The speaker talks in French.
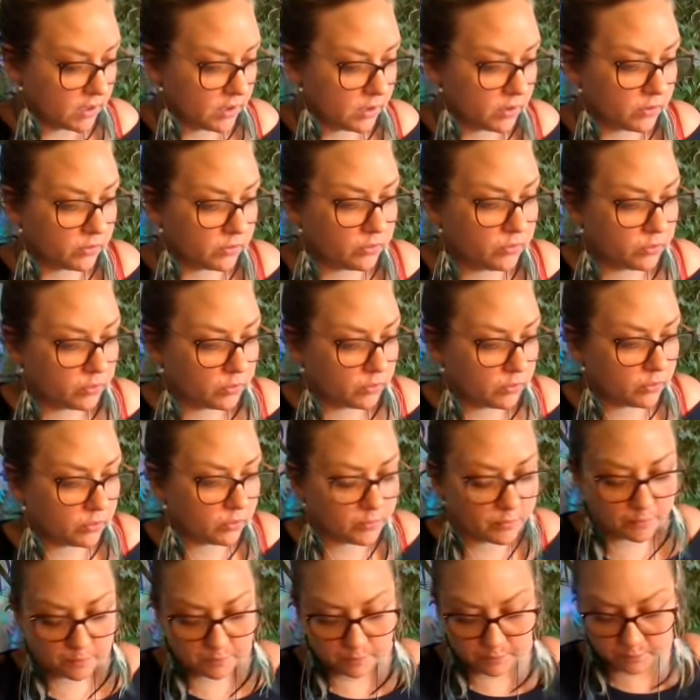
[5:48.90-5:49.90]
euh, de
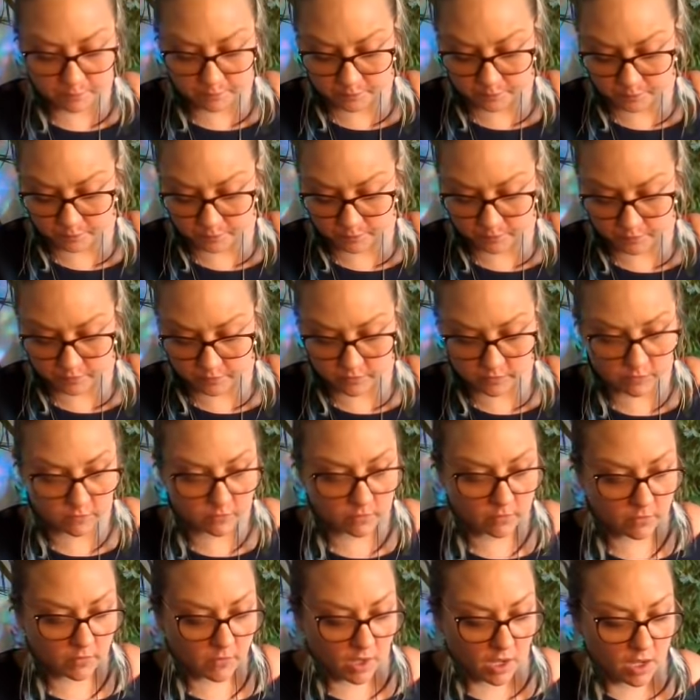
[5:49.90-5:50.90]
hum,
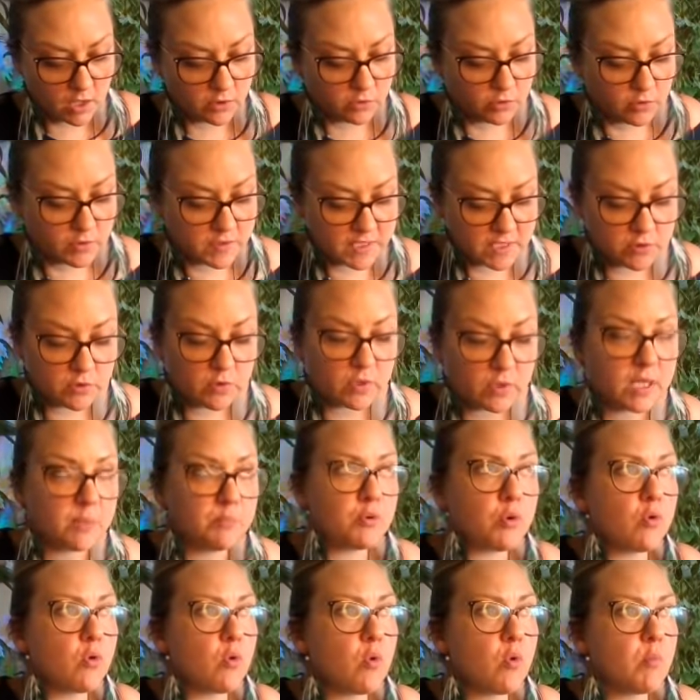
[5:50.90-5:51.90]
de s'isoler
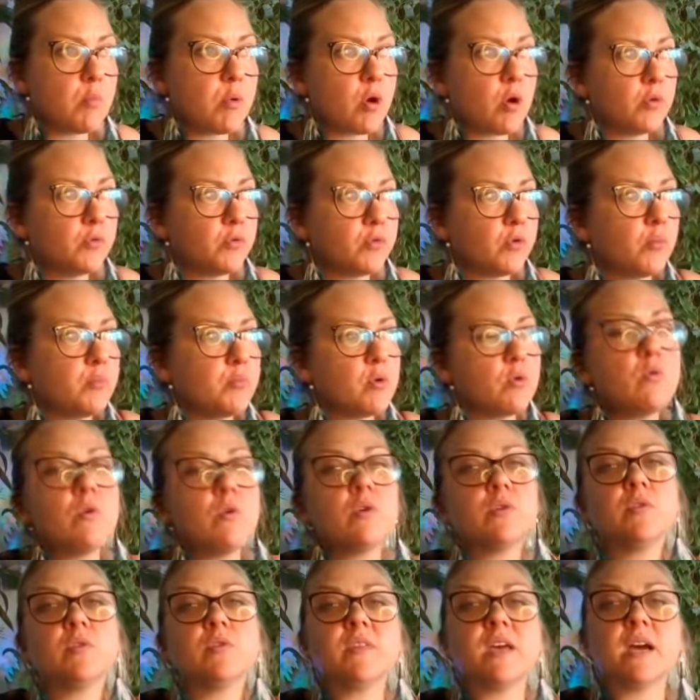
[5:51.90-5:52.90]
pour comprendre
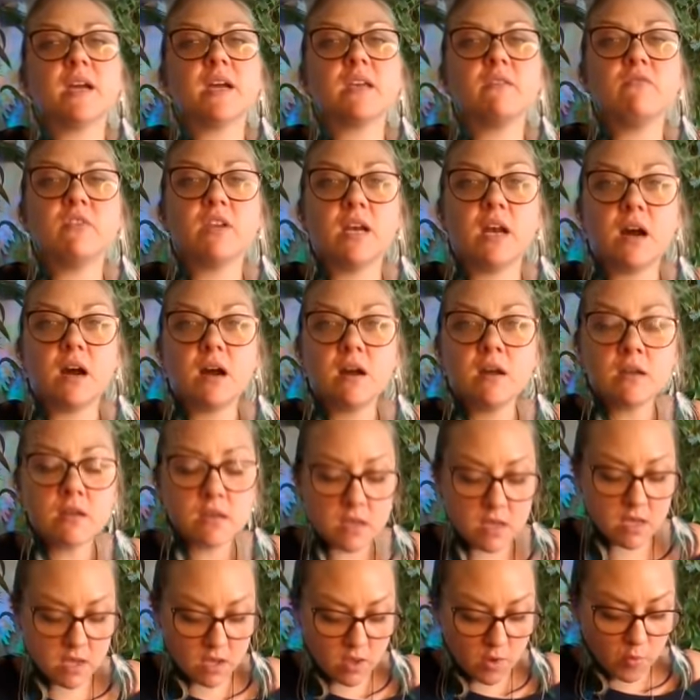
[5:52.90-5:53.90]
pourquoi on en est arrivé là,
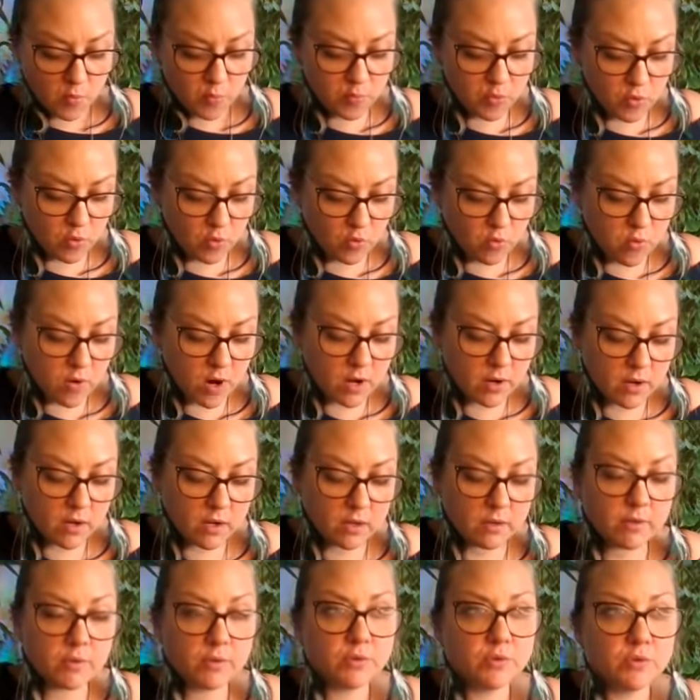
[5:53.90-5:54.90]

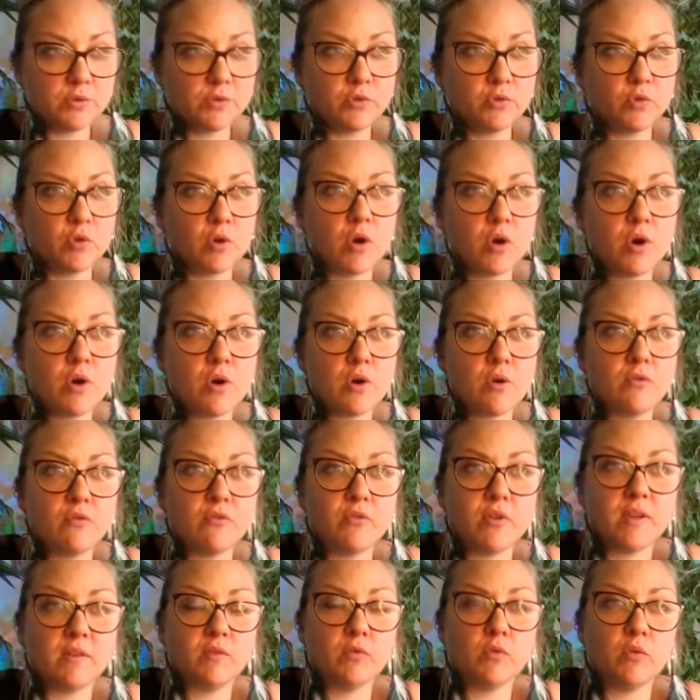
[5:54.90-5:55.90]
pourquoi euh, notre corps en
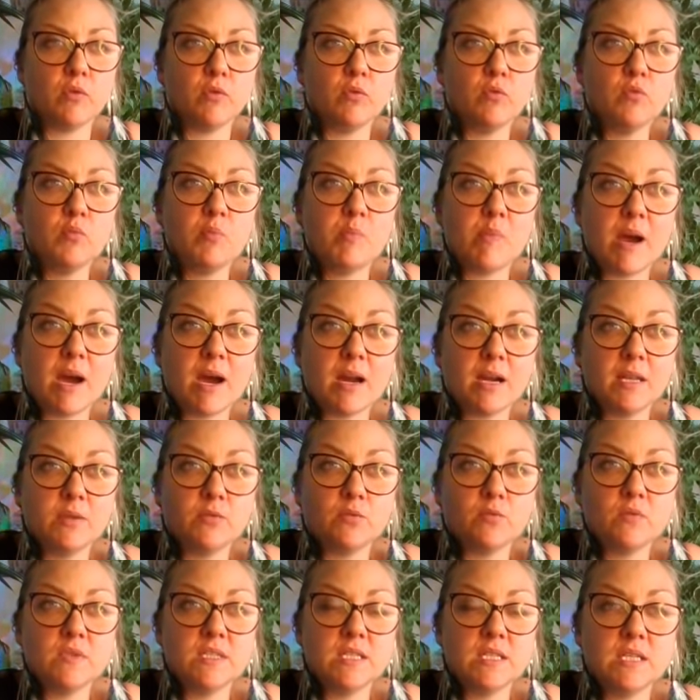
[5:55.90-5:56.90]
fait nous parle et
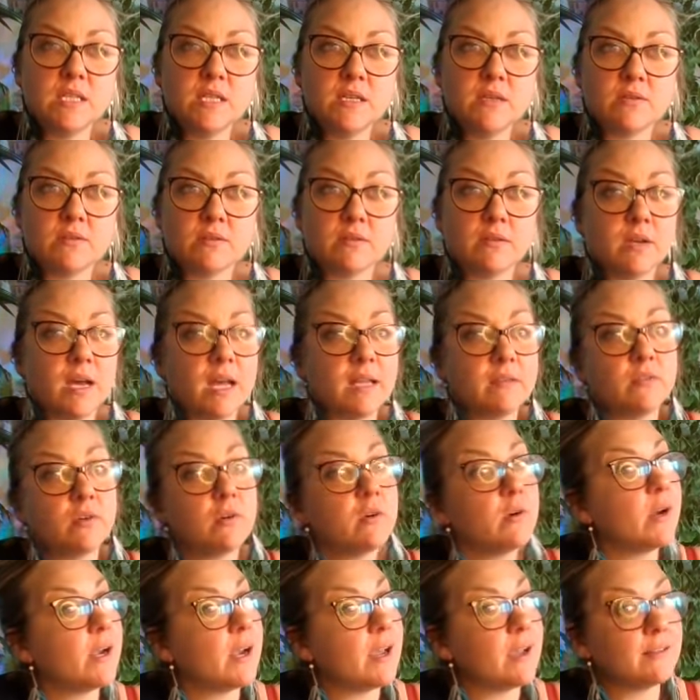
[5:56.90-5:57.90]
nous dit euh,
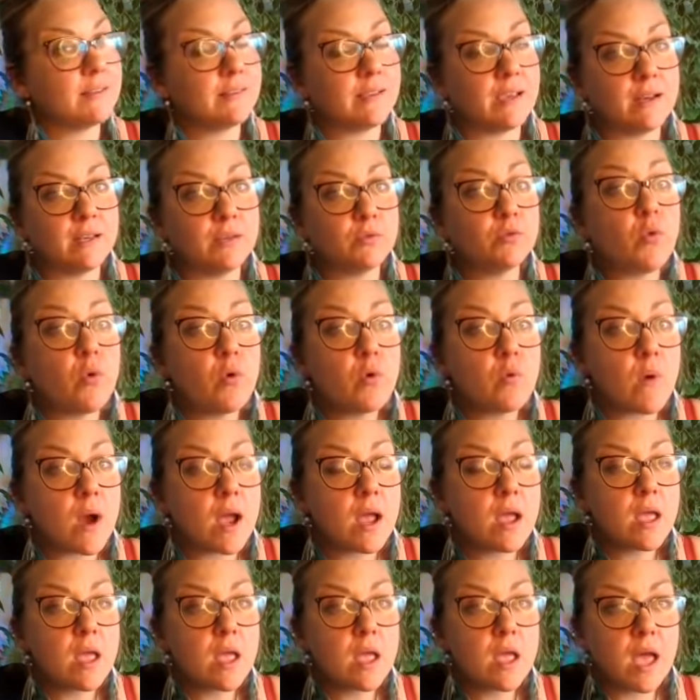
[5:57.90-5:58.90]
attends là t'es allé trop
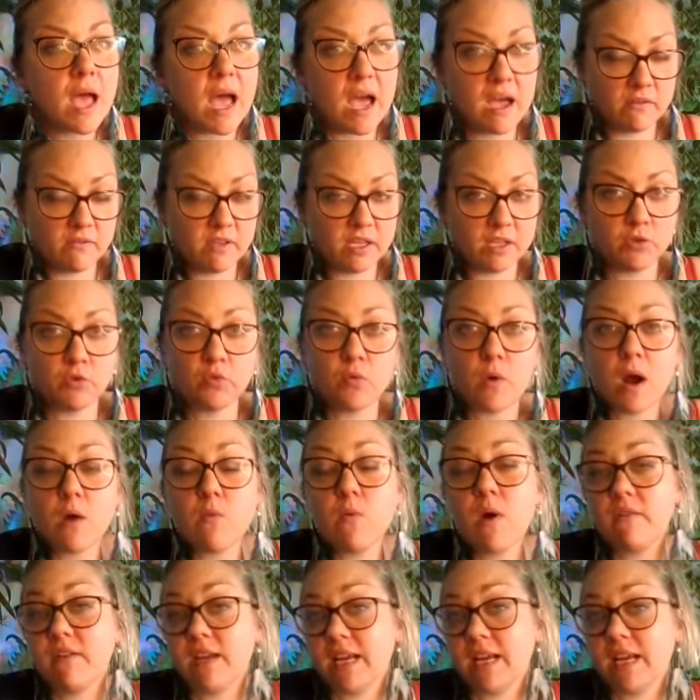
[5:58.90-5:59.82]
loin avec toi ou